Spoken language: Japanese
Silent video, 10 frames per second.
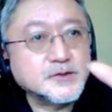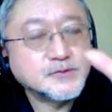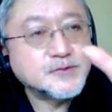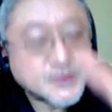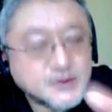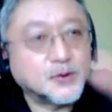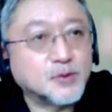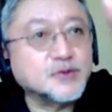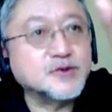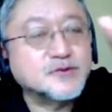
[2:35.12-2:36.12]
純粋って
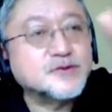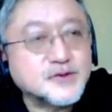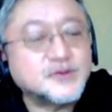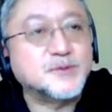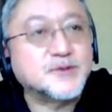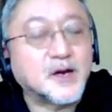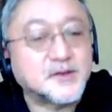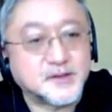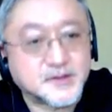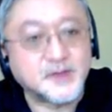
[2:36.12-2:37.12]
いう、本当に純粋っていう水が
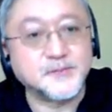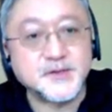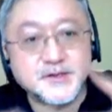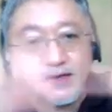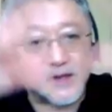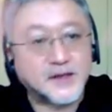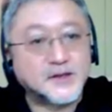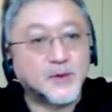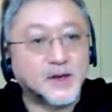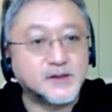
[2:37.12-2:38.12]
あるじゃないですか。一切
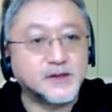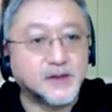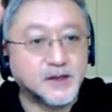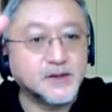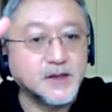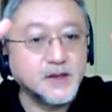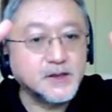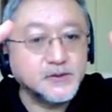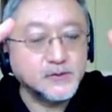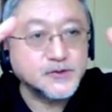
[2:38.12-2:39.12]
何にも入っていない。
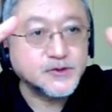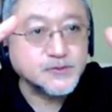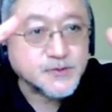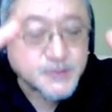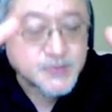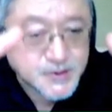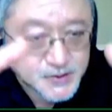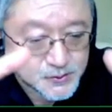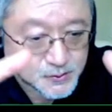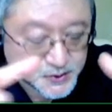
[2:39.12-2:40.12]
その純粋っ
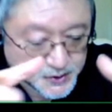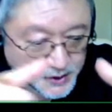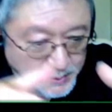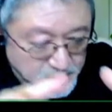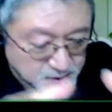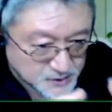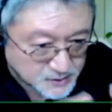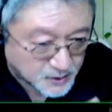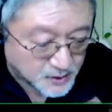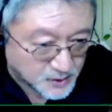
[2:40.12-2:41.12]
ていうのを極め
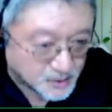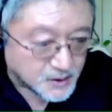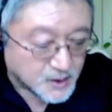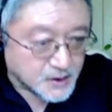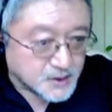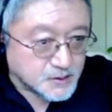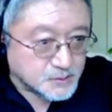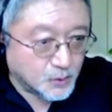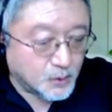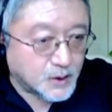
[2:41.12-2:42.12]
きったら、
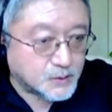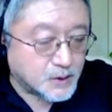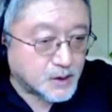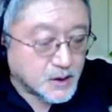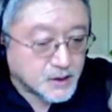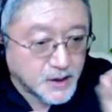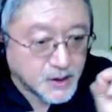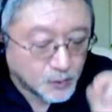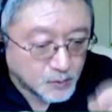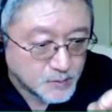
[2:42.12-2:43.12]
もうあとは
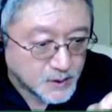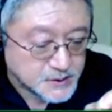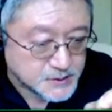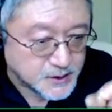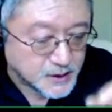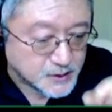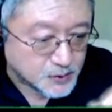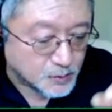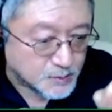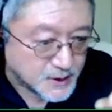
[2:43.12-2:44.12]

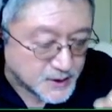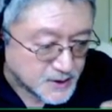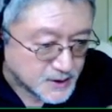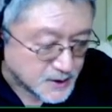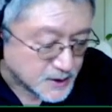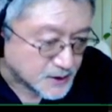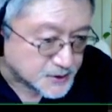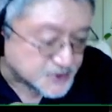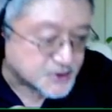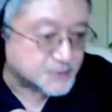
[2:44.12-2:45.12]

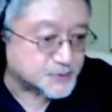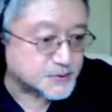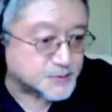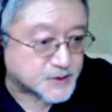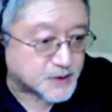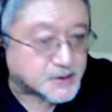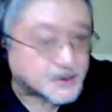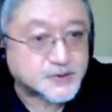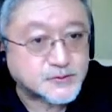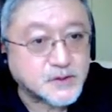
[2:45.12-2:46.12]
0.00001不純物が
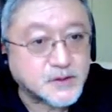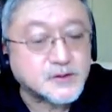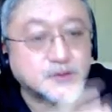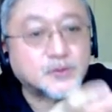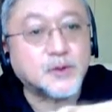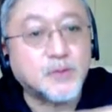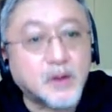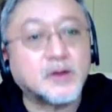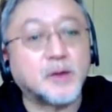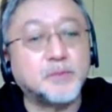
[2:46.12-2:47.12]
入った瞬間にそれ
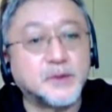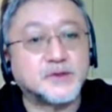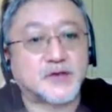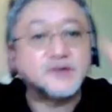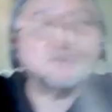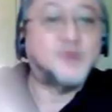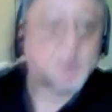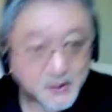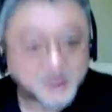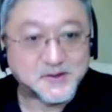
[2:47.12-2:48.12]
はやっぱり邪宗
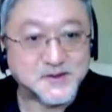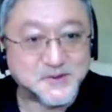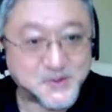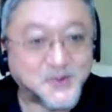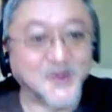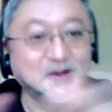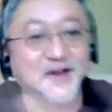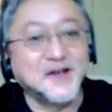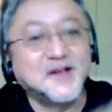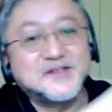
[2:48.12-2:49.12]
教なわけですよ。
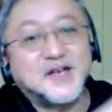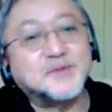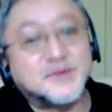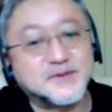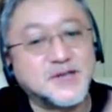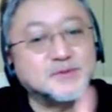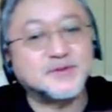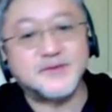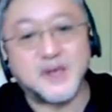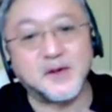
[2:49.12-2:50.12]
邪物、邪
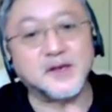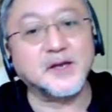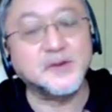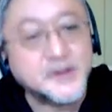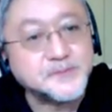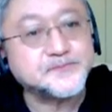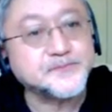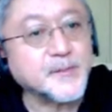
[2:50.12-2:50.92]
物になるわけだよね。